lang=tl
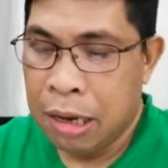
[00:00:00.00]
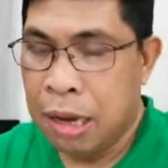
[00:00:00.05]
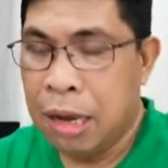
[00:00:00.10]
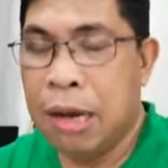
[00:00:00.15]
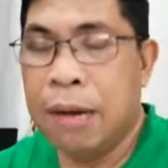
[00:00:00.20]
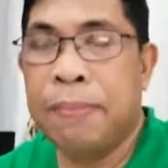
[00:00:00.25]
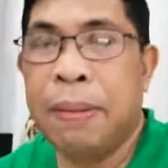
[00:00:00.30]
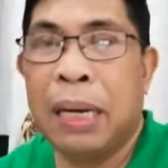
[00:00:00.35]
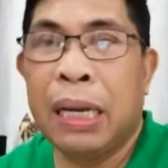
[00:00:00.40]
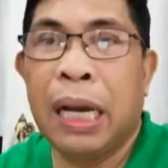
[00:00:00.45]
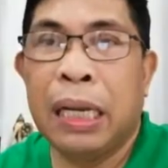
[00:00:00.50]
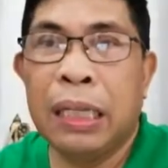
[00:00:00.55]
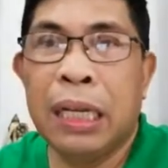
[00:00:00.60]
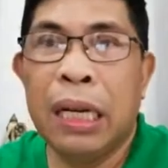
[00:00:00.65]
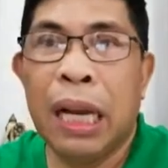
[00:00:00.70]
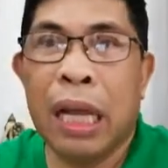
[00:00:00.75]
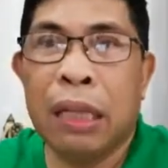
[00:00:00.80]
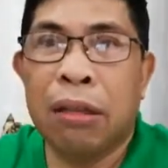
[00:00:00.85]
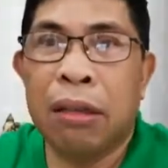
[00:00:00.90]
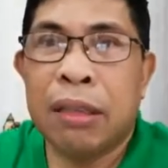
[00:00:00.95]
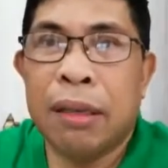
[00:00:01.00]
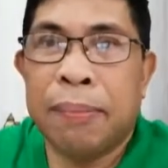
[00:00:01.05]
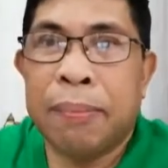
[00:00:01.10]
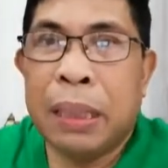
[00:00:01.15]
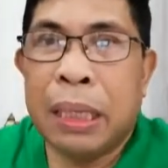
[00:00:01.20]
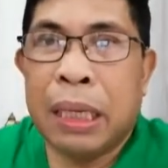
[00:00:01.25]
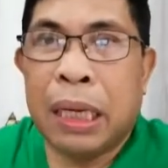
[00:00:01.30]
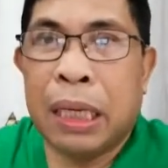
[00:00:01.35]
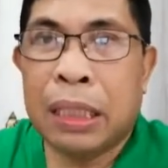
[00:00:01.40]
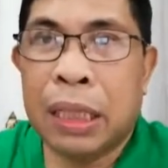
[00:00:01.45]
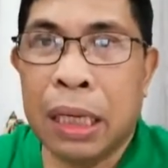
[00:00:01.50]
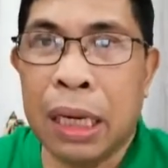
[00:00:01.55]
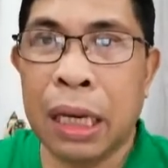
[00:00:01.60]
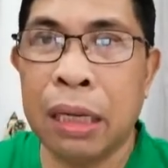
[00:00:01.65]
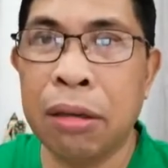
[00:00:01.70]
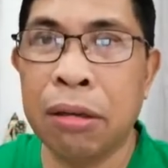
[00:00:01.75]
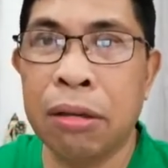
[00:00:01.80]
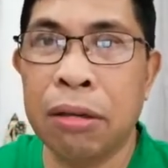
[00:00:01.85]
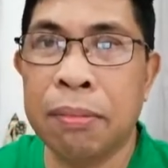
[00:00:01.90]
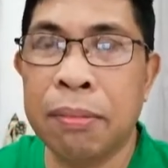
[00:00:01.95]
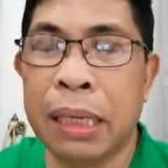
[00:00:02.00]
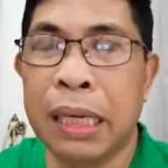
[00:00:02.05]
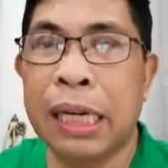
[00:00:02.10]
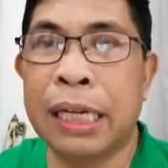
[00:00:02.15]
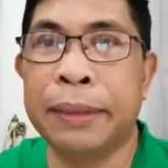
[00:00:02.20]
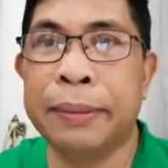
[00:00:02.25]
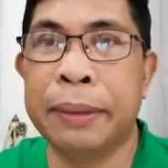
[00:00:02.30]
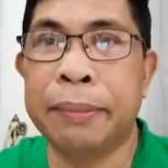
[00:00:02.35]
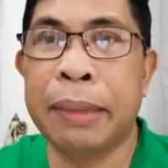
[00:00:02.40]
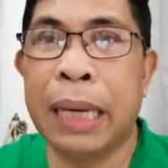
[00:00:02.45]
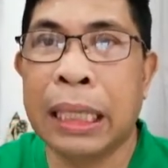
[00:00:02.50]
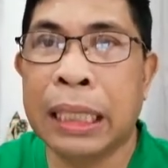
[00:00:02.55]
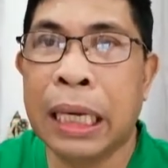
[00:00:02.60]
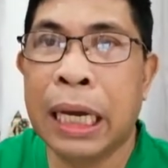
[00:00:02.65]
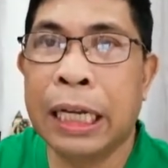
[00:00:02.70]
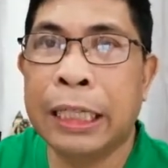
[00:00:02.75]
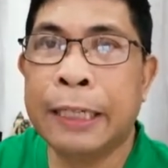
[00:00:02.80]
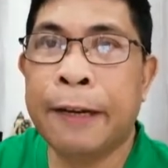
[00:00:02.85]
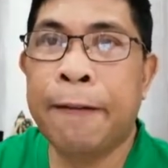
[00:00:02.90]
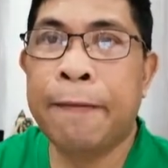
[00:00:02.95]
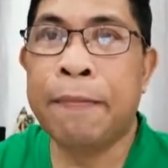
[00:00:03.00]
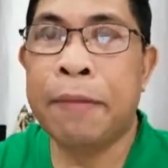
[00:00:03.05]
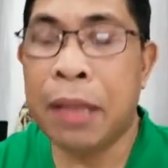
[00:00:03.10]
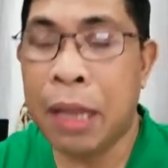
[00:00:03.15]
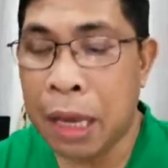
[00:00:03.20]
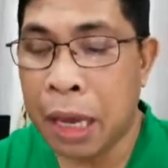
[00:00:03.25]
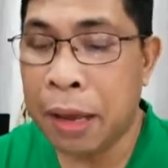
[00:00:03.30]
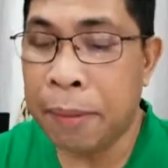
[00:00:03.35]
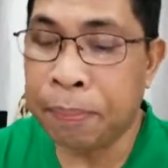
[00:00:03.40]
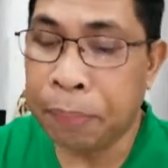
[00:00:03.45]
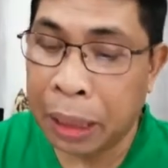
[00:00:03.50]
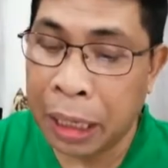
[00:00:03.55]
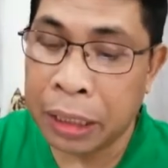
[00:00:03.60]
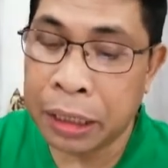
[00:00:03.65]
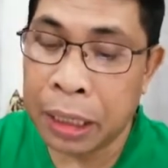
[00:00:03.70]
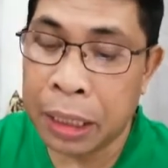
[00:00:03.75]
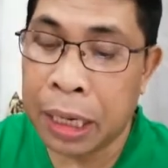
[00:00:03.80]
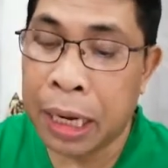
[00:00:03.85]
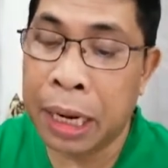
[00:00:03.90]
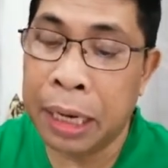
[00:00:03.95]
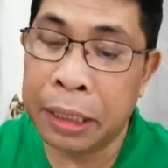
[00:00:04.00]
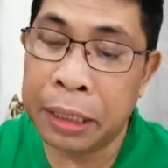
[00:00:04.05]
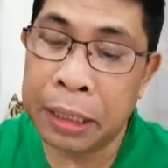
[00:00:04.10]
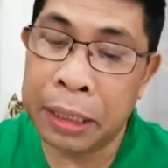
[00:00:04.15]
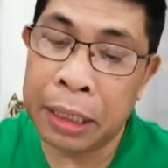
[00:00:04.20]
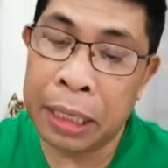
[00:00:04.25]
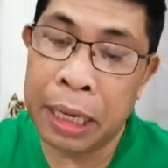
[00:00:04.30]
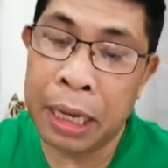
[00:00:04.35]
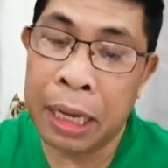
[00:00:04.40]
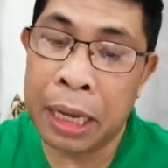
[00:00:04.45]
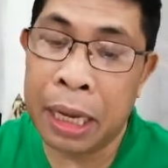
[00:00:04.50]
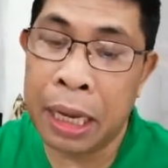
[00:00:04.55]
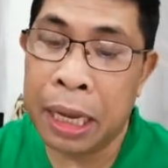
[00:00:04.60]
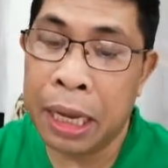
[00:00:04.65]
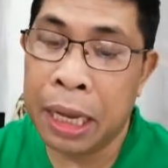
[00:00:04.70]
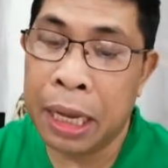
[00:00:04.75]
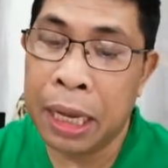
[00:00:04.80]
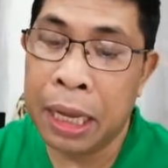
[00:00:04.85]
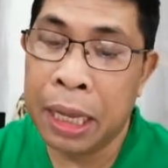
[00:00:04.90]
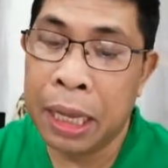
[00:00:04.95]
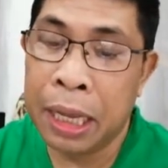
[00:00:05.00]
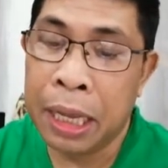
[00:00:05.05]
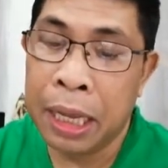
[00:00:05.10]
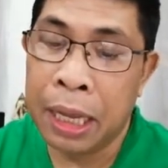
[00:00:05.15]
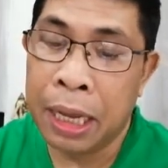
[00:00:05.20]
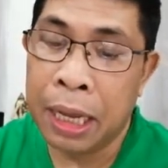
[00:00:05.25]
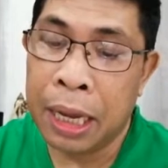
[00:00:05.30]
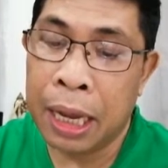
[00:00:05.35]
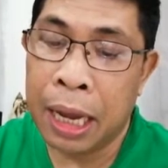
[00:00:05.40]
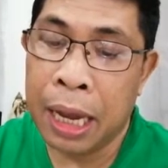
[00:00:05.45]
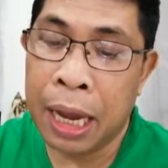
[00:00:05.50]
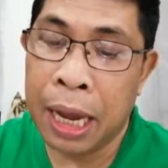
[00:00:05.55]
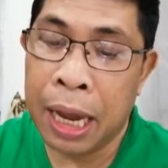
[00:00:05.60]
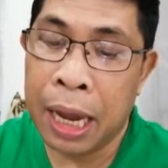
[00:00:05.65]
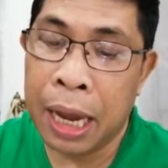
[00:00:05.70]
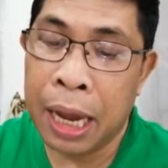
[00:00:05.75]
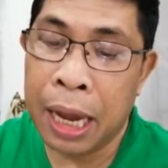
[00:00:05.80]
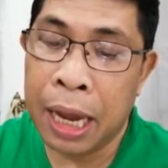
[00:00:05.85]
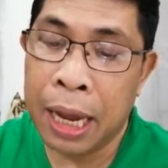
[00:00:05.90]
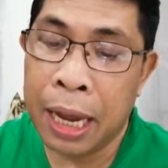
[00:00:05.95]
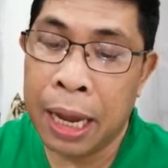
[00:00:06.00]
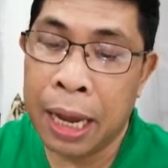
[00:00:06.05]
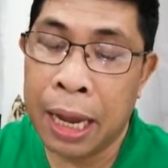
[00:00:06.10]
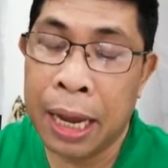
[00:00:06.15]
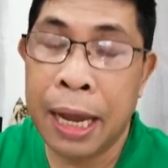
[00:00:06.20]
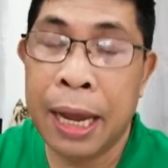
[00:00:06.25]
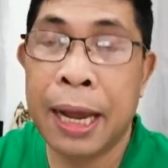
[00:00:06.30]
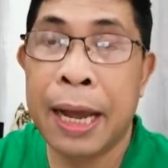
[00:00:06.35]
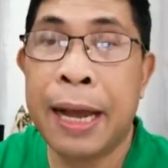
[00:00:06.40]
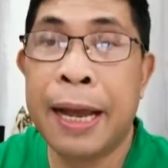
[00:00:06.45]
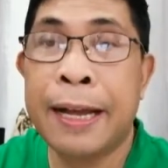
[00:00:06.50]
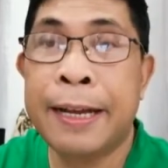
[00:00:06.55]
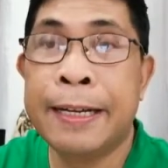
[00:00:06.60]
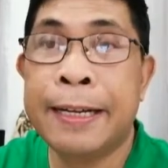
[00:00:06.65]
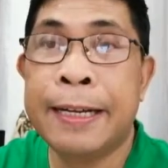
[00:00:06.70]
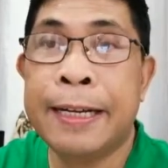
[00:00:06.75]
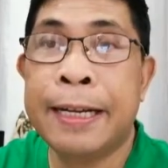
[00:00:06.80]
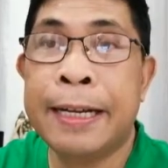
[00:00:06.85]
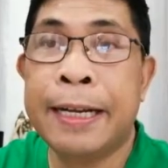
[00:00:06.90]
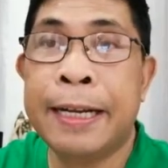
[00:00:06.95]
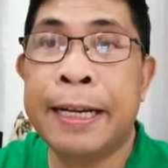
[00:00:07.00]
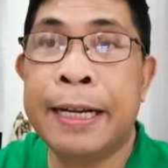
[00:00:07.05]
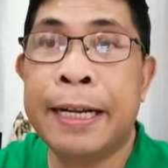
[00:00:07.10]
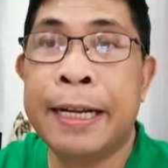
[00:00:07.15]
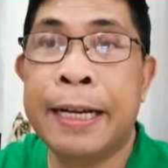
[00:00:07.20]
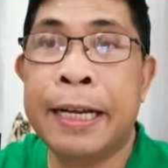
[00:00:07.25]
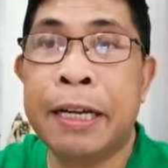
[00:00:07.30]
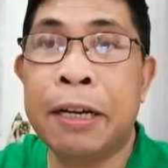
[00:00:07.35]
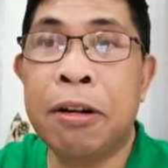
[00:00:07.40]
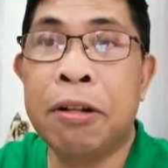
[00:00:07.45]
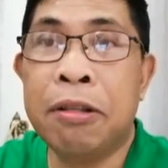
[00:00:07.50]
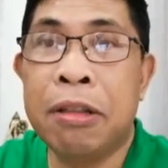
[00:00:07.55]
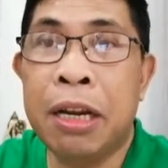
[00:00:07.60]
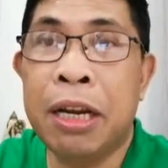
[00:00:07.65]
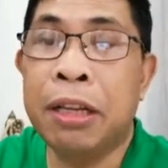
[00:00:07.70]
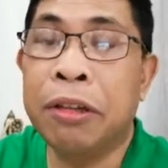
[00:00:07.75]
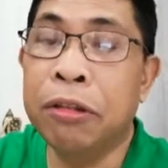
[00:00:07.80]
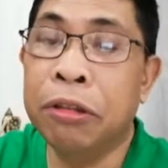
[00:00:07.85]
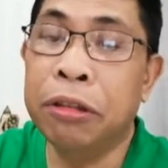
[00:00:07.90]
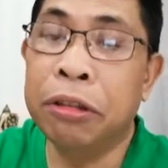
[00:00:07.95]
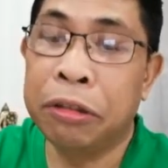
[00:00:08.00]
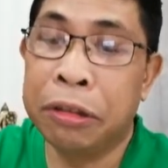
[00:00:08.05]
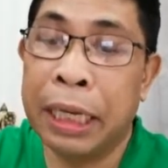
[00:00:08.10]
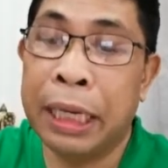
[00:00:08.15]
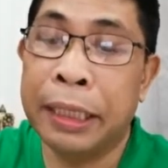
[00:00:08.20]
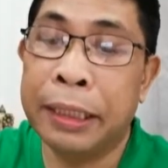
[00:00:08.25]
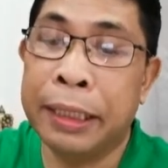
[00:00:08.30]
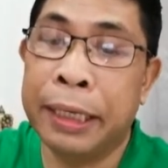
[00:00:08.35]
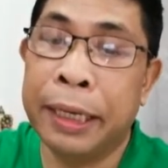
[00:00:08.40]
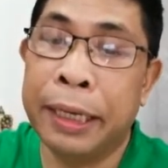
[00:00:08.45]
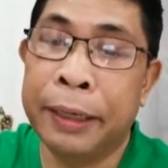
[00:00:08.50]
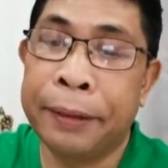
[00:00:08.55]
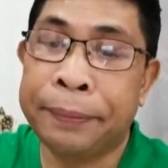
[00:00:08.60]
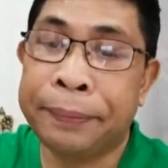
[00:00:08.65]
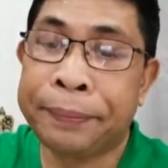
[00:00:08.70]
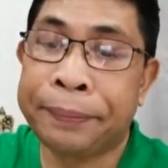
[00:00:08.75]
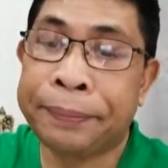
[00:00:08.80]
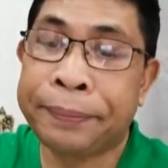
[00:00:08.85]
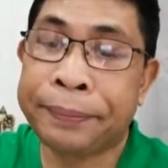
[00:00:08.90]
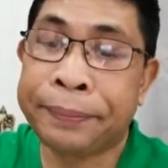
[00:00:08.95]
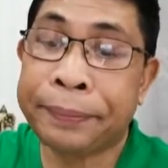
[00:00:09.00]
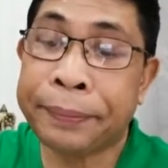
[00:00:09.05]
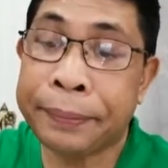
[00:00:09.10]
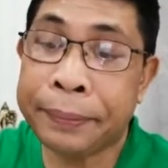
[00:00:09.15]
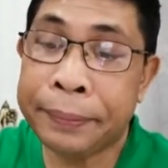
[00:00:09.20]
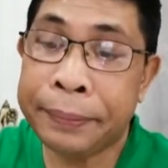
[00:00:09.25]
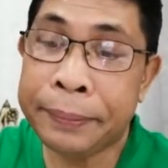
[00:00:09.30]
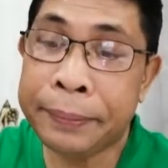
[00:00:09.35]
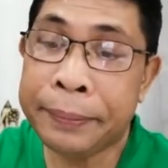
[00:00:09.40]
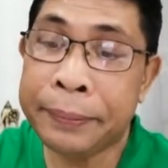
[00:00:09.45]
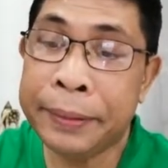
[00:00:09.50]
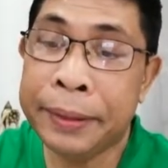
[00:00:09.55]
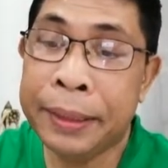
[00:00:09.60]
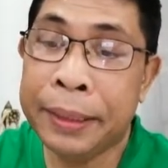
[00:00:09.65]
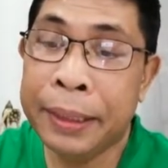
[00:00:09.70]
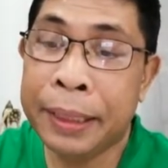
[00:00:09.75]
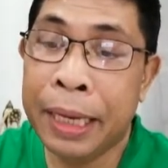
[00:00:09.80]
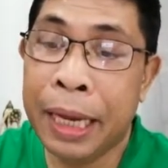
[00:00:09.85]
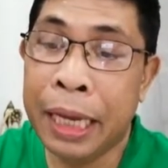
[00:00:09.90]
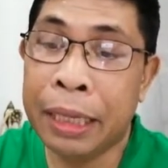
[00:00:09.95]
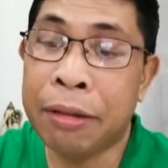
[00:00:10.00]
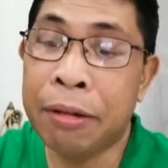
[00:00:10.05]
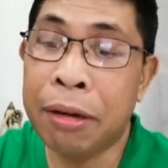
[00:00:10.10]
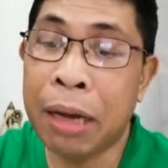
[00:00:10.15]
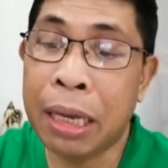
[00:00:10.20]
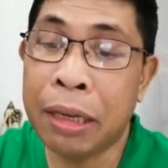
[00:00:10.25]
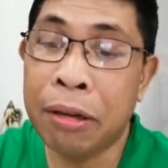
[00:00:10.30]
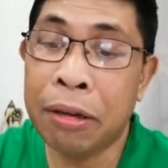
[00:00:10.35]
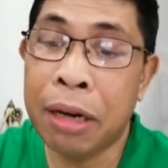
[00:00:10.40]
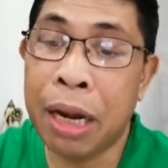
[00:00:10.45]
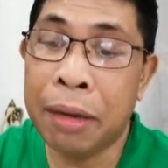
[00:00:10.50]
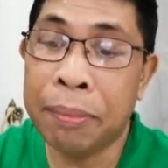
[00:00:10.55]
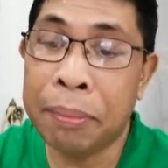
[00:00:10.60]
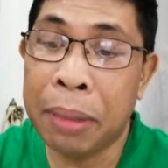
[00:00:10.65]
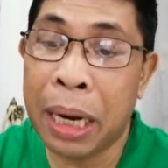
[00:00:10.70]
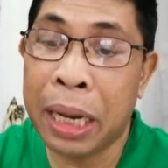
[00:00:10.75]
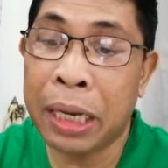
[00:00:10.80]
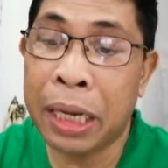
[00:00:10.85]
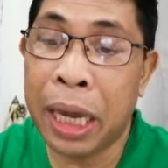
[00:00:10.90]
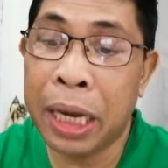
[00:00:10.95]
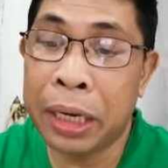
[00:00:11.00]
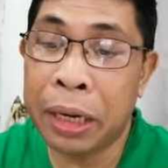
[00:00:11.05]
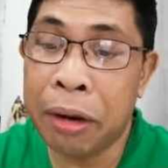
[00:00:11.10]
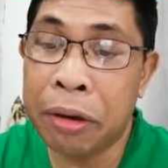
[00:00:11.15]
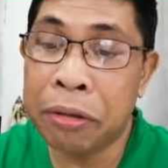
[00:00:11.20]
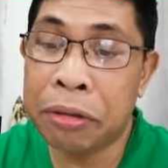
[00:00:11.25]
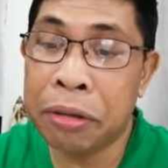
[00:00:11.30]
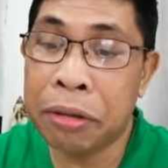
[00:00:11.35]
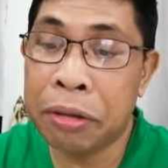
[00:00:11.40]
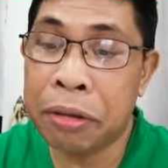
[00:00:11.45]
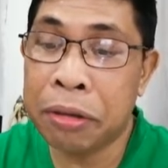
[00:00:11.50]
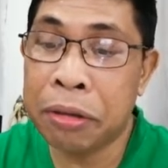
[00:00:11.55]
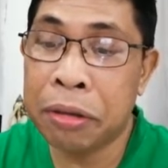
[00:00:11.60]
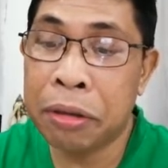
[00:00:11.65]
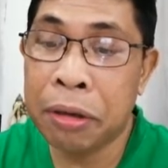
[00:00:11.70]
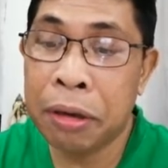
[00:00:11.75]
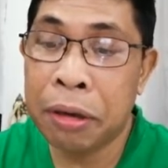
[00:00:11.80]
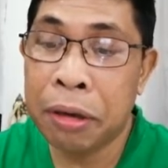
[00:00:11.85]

Uh, ah, pagkandidato sa pagkasenador mga kababayan ni President uh, uh, Rodrigo Duterte. Ito ngayon ang breaking news.